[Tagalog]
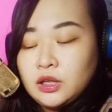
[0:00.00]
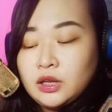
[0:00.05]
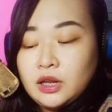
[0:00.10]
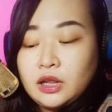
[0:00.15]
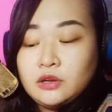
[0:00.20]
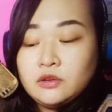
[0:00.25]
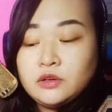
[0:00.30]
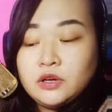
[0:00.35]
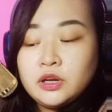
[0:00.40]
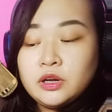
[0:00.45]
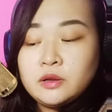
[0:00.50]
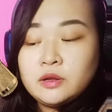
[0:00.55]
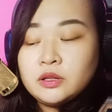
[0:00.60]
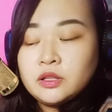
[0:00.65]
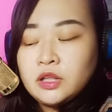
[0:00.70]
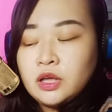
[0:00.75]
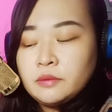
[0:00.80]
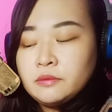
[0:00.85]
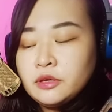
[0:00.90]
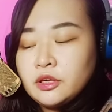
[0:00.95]
Lalo na
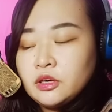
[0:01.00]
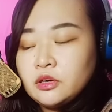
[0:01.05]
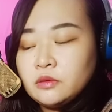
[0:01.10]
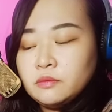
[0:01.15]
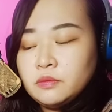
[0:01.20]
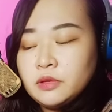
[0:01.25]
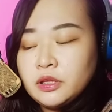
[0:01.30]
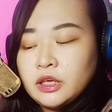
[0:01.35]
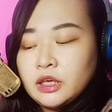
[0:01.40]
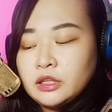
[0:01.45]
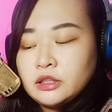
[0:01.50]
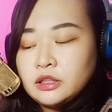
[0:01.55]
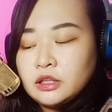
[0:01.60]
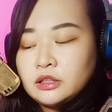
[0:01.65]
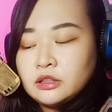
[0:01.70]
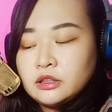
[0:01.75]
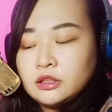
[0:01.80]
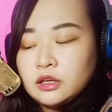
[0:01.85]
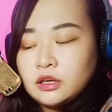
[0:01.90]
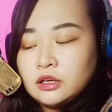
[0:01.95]
ang daming
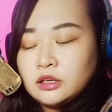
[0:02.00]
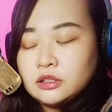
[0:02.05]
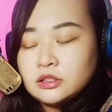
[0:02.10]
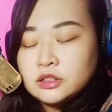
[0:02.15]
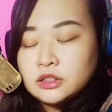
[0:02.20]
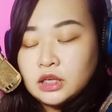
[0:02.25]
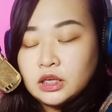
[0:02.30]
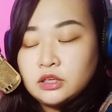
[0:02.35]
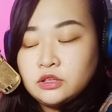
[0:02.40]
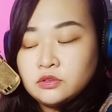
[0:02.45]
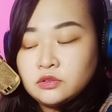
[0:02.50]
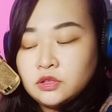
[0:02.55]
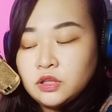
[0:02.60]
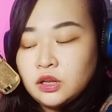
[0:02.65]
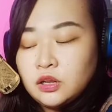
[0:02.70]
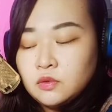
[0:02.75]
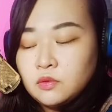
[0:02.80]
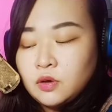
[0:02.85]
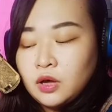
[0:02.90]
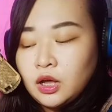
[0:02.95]
complicated sa inyong
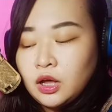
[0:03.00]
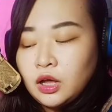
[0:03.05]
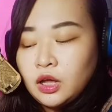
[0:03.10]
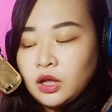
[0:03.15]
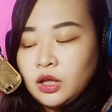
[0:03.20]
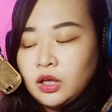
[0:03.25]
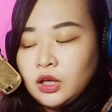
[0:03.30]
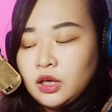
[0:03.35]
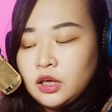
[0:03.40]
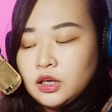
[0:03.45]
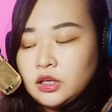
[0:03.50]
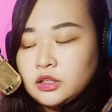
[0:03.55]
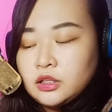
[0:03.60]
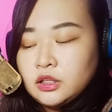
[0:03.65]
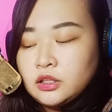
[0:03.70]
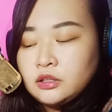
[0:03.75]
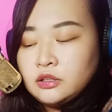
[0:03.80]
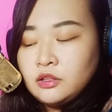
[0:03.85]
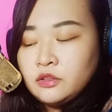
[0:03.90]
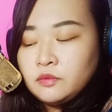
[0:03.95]
dalawa. And
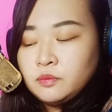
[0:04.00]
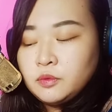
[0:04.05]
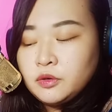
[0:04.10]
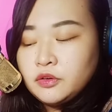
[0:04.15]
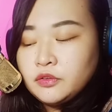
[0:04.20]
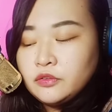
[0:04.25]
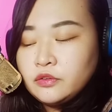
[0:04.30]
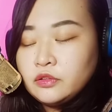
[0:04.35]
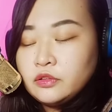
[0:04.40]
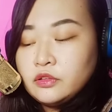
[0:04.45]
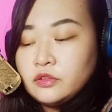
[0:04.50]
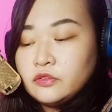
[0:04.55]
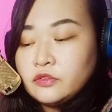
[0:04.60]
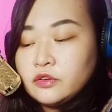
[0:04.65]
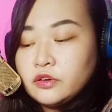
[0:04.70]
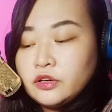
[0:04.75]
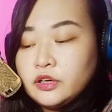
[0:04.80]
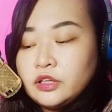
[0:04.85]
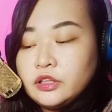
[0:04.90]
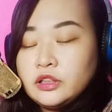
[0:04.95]
then this person is
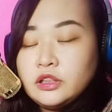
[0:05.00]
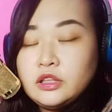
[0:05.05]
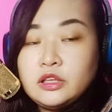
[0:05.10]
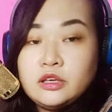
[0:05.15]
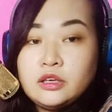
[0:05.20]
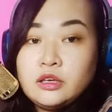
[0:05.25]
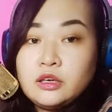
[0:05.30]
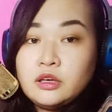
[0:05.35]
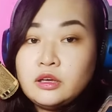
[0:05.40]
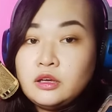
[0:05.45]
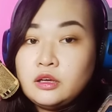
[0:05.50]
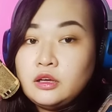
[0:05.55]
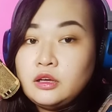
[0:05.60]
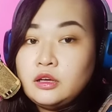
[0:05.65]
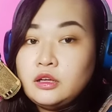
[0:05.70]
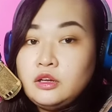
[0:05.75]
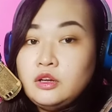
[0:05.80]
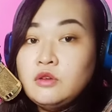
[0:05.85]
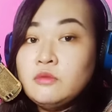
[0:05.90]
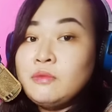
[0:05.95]
currently
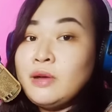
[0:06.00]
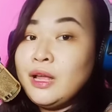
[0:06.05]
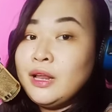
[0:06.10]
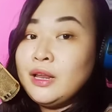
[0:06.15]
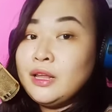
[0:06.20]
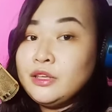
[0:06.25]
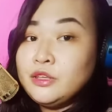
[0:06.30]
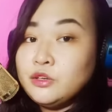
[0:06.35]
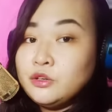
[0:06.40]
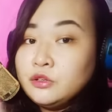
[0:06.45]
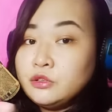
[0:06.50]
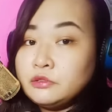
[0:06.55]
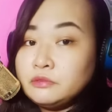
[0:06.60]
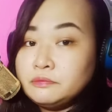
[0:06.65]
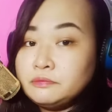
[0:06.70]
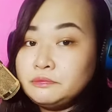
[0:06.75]
lumalayo.